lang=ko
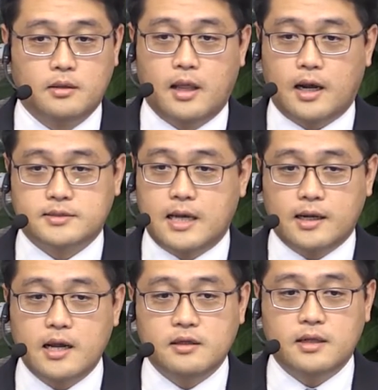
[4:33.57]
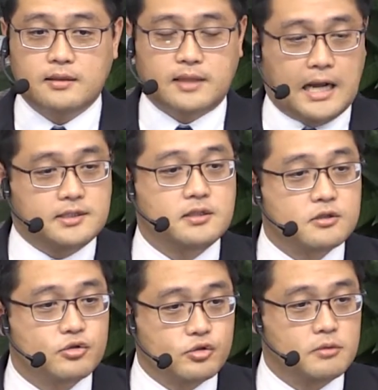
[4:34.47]
내가 살아있는 한
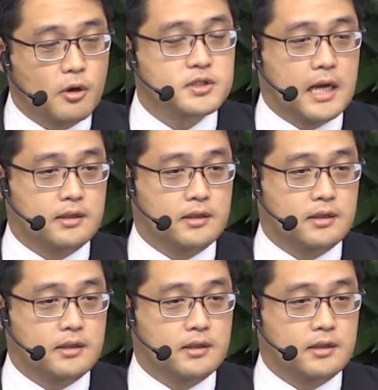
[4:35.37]
다시는 술을 먹지